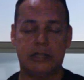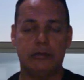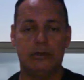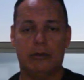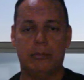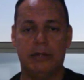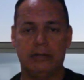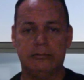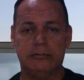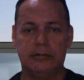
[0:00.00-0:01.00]
Diferente
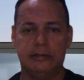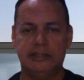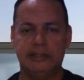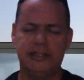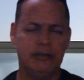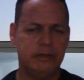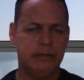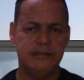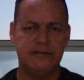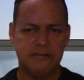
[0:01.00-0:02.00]
de outros jogos,
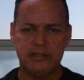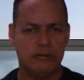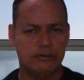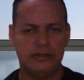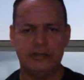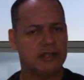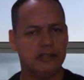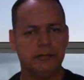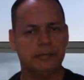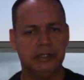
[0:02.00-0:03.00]
do, até do
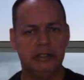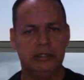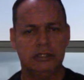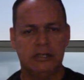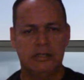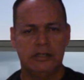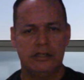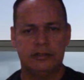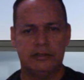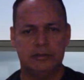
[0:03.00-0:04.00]
Alberto, ele
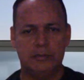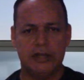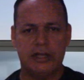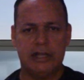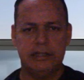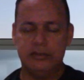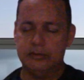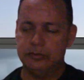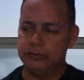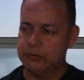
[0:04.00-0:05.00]
realmente se entregou dentro de
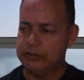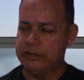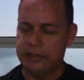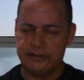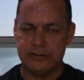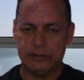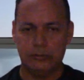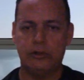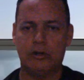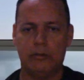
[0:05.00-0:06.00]
campo. Né?
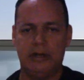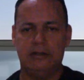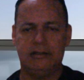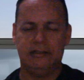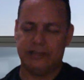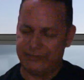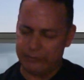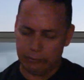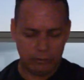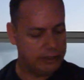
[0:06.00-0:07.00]
Tentou pegar ali
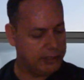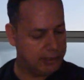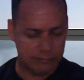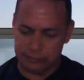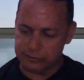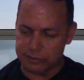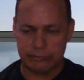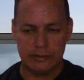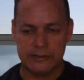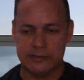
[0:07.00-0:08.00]
os lances do
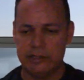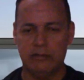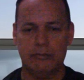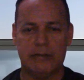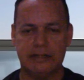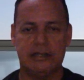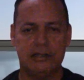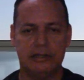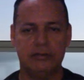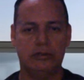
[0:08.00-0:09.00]
Alberto, ele estava
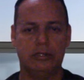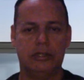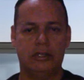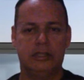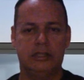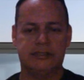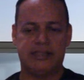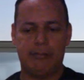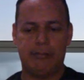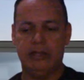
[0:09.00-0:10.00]
correndo, se
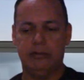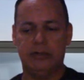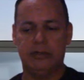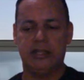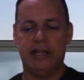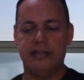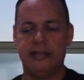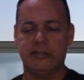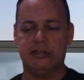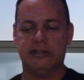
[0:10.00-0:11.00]
esforçando,
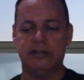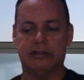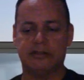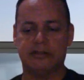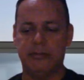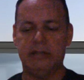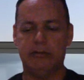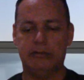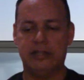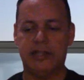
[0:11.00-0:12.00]
batalhando,
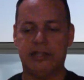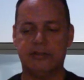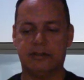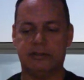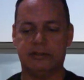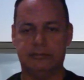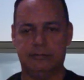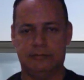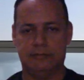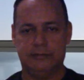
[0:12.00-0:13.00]
sabendo o que, que é
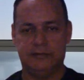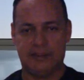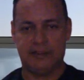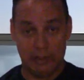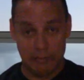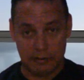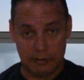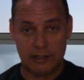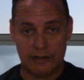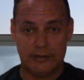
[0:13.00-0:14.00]
isso aqui, ó, sabendo
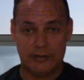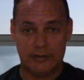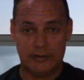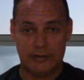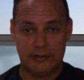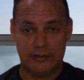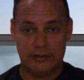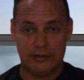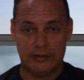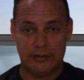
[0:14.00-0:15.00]
o que, que é isso aqui.
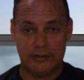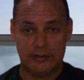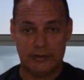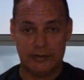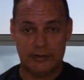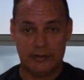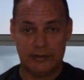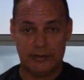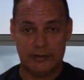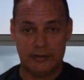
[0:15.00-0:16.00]
Sabendo o que,
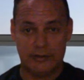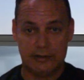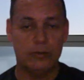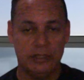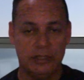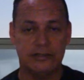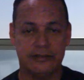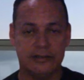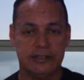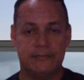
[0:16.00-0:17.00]
que é isso aqui.
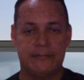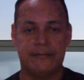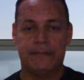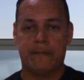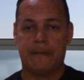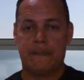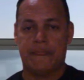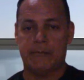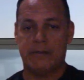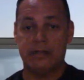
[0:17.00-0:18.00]
O que,
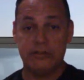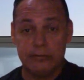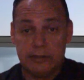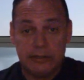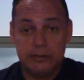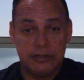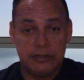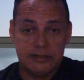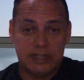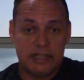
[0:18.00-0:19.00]
que é ser
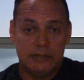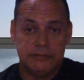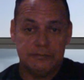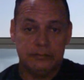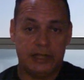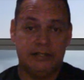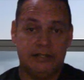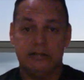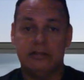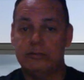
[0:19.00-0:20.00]
Corinthians, né?
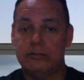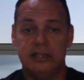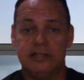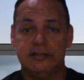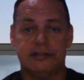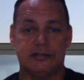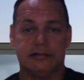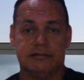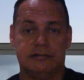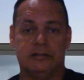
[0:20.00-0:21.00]
Mas tem jogador que
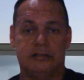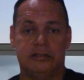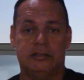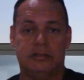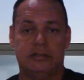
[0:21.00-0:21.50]
não sabe.